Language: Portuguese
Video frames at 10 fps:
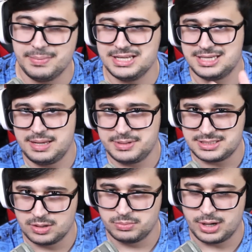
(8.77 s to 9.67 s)
mas
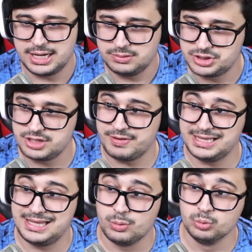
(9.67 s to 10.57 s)
lembre-se, é um boato de que
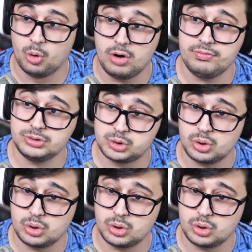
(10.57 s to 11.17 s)
vai ter um novo